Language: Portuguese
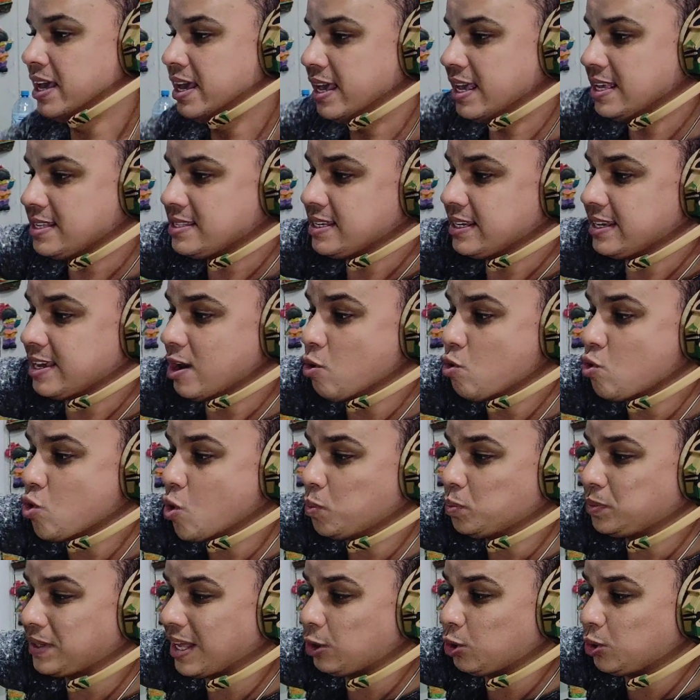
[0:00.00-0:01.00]
Esse aqui é um
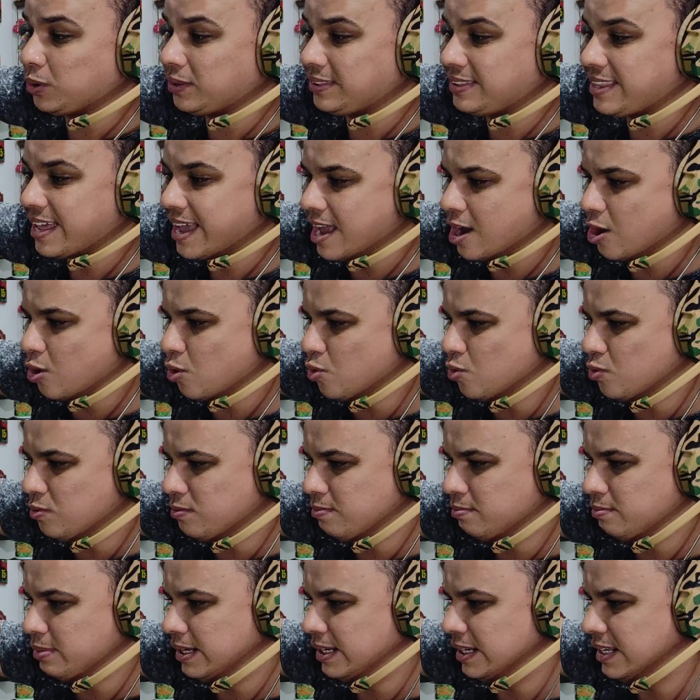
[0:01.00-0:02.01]
computador Dell,
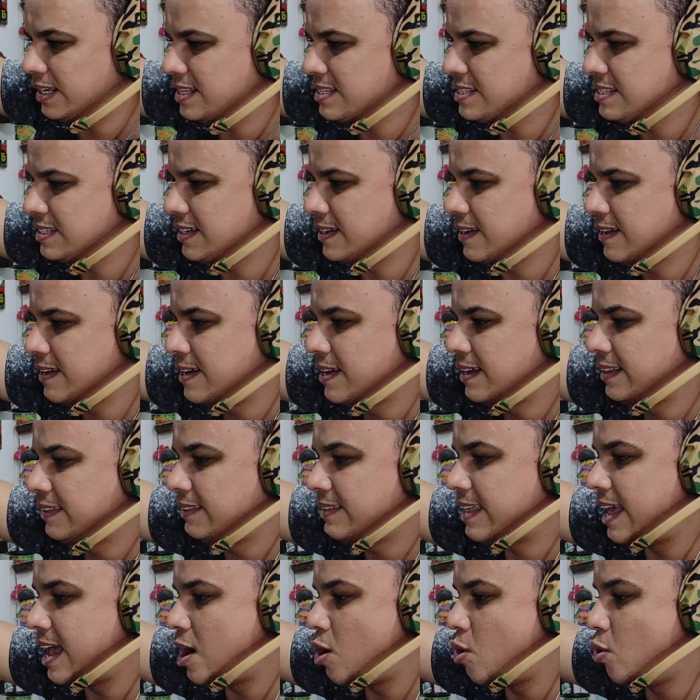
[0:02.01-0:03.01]
beleza?
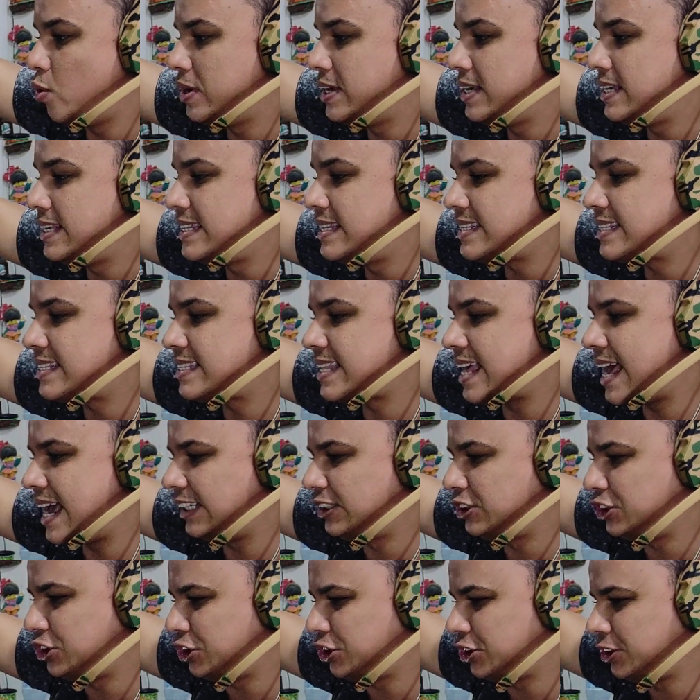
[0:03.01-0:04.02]
Dell
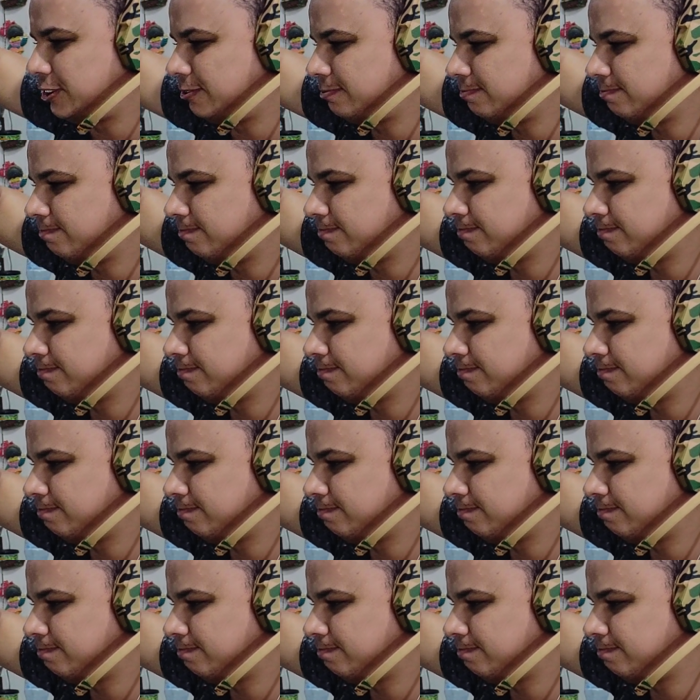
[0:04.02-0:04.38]
i7.